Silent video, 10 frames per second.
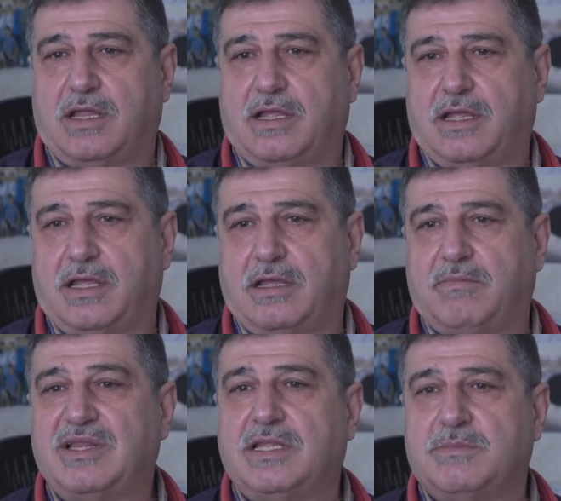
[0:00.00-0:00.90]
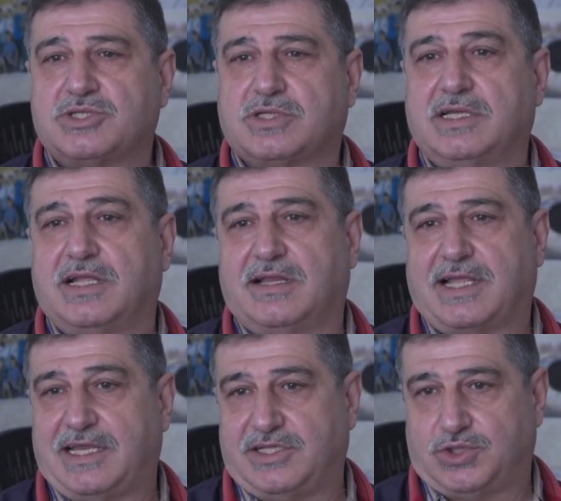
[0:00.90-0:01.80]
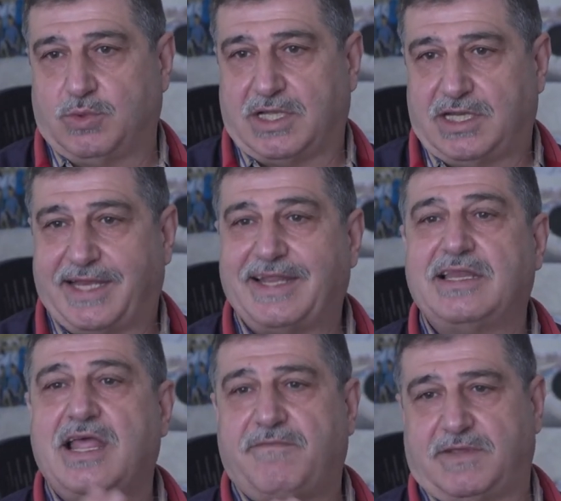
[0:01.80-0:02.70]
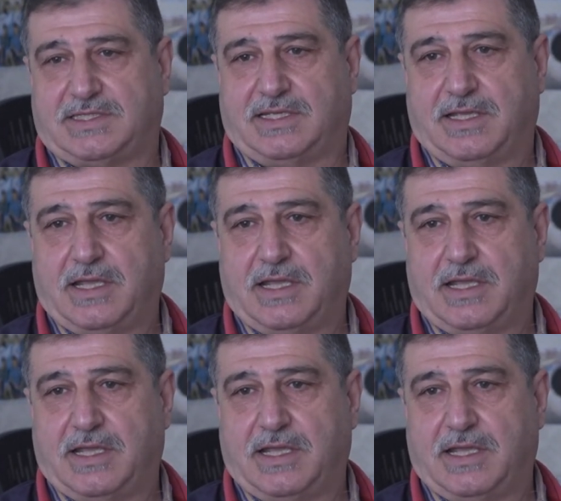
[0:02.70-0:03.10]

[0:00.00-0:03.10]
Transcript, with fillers: آه، من دمشق الى الخليج دول يعني النافذه